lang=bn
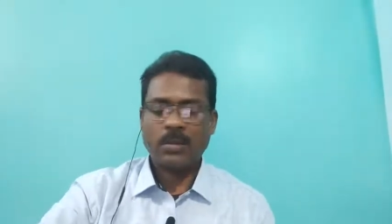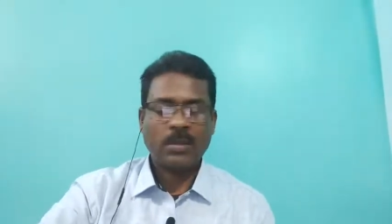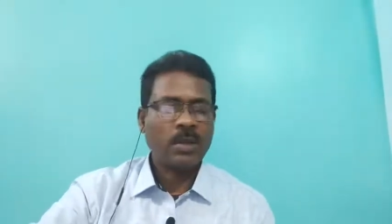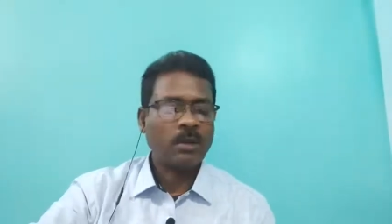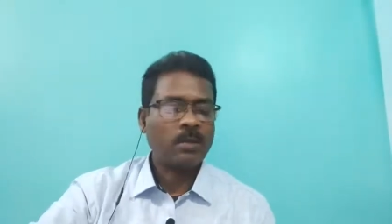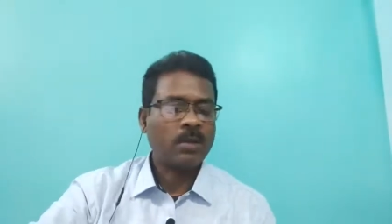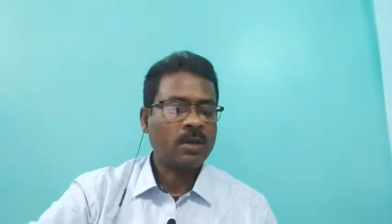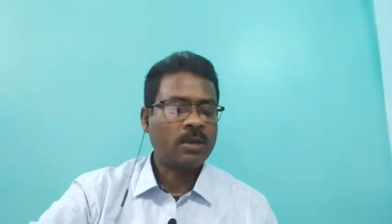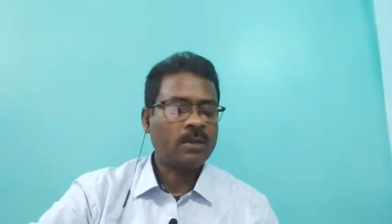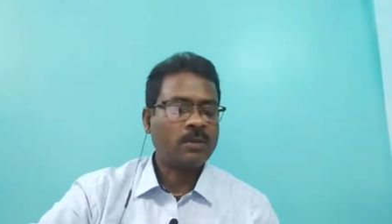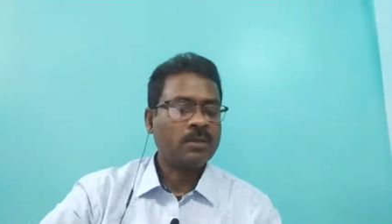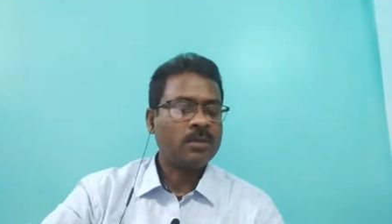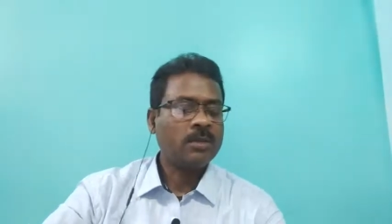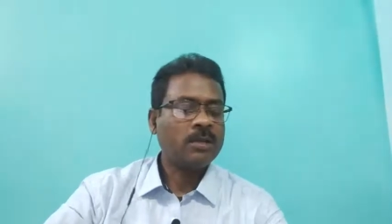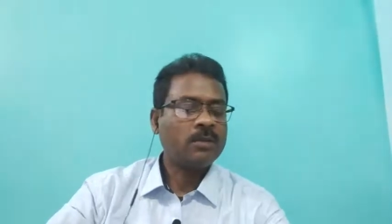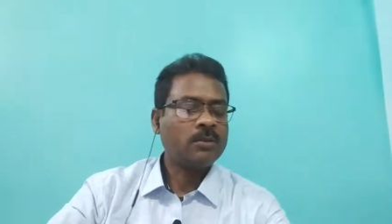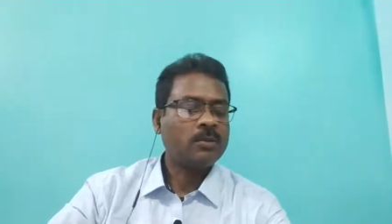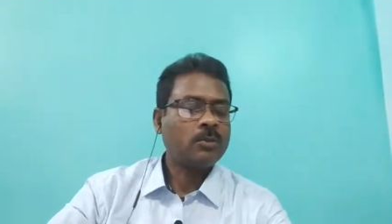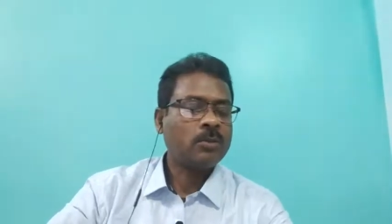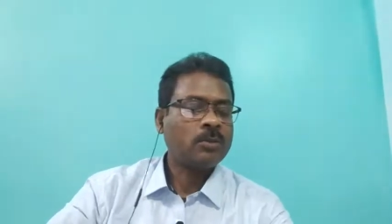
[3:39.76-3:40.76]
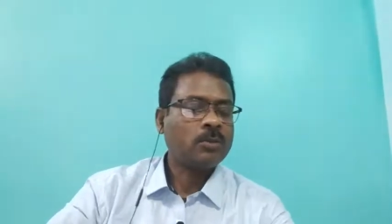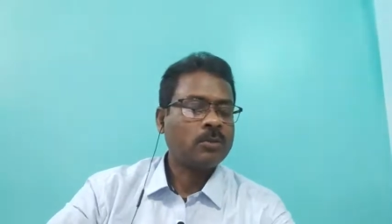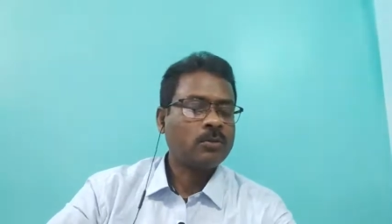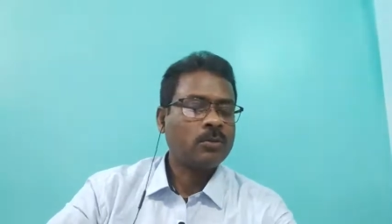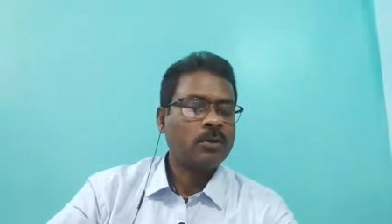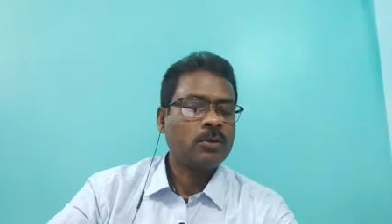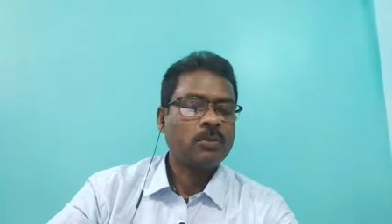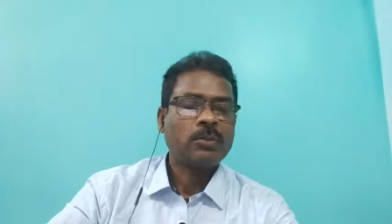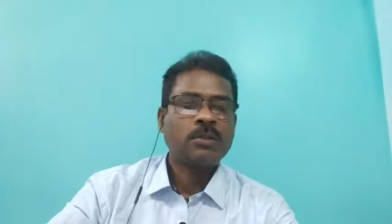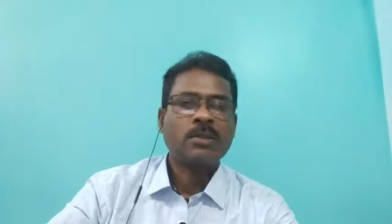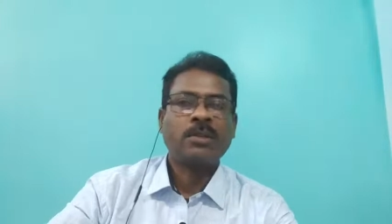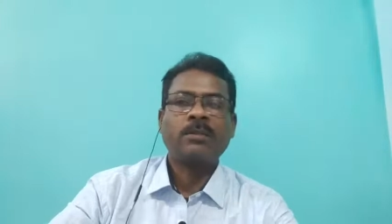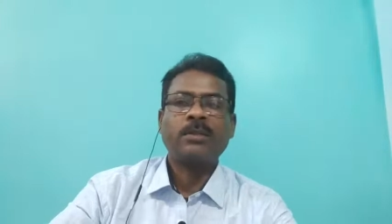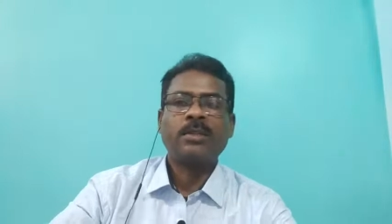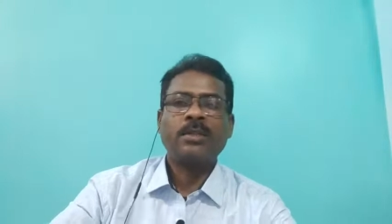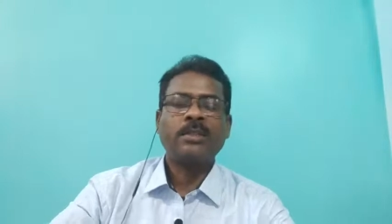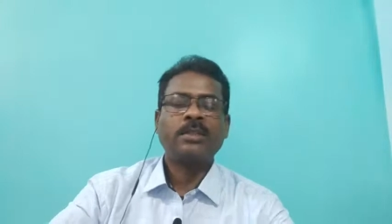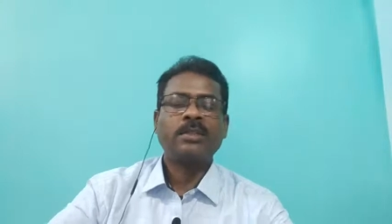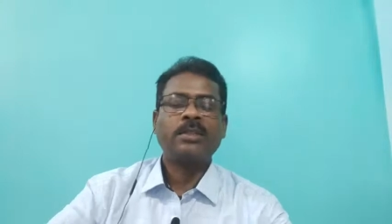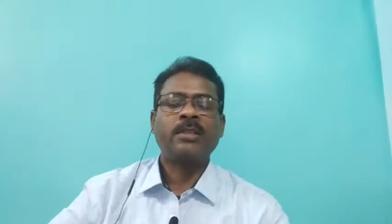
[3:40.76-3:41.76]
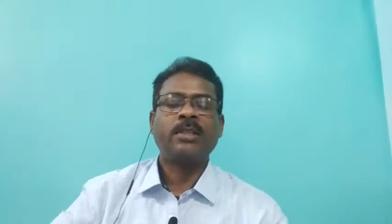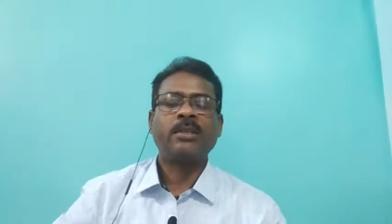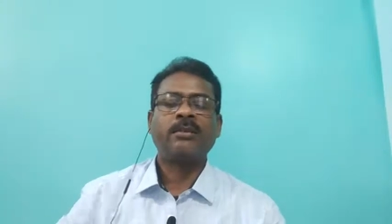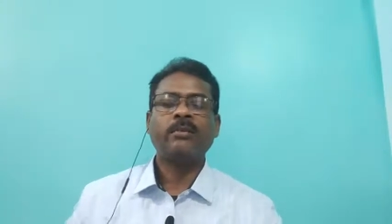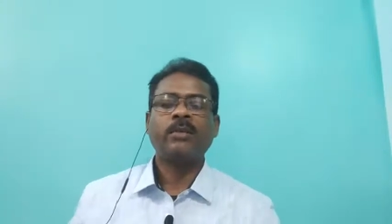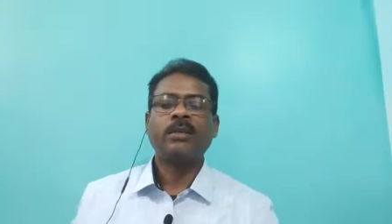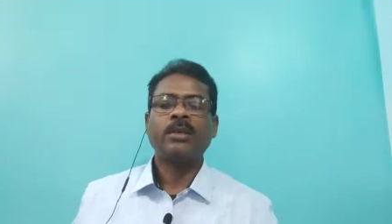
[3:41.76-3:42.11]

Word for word: আমার এখান থেকে তো কিছু সমস্যা আমি দেখছি না